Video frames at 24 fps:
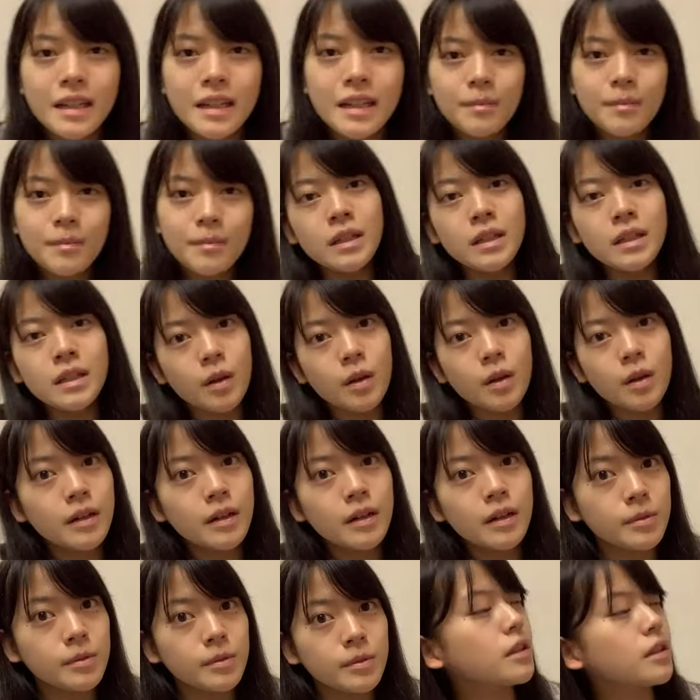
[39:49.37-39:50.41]
うがもう一
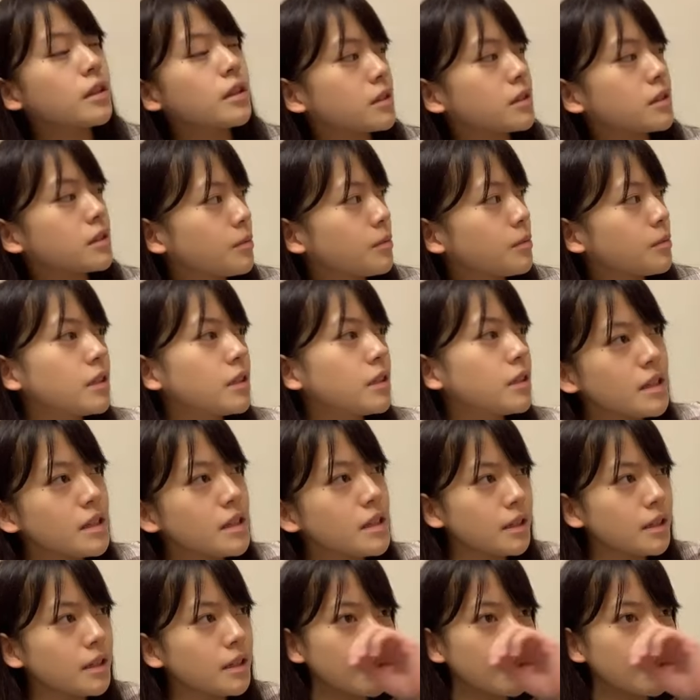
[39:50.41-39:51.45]
番
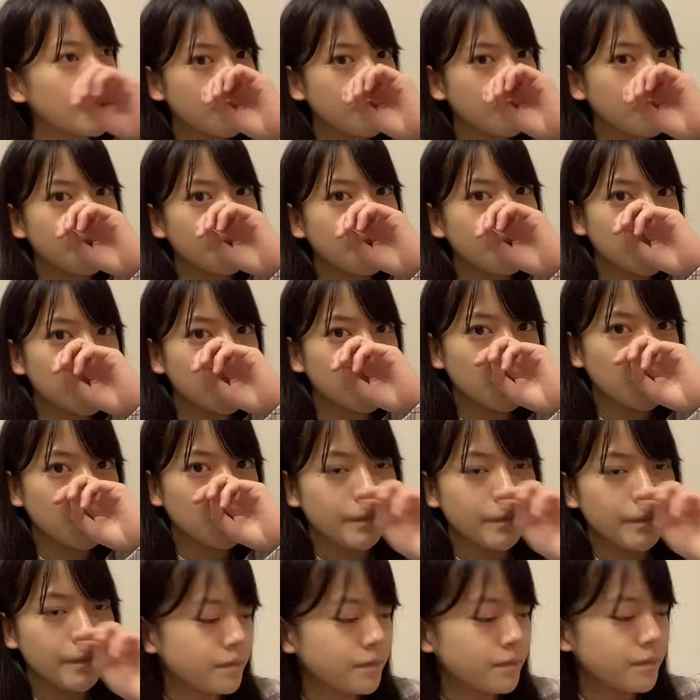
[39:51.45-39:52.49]
私の好きな
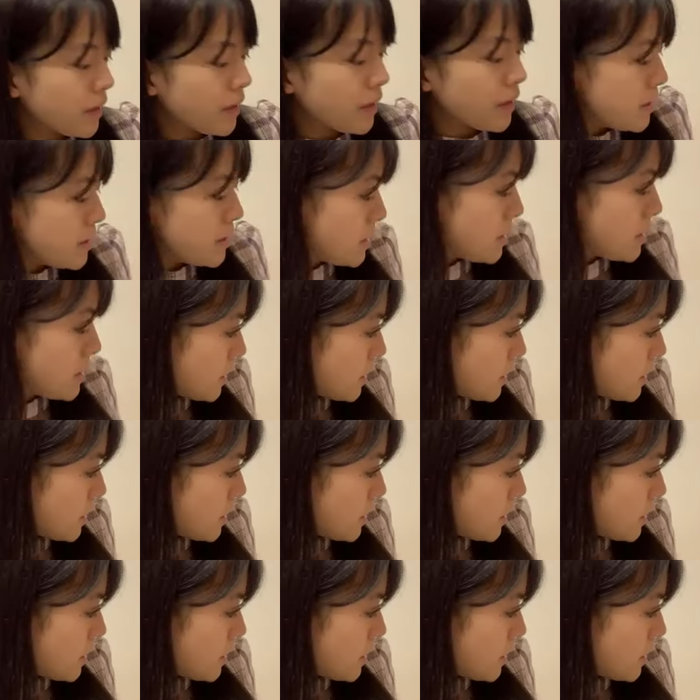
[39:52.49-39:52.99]
バナナです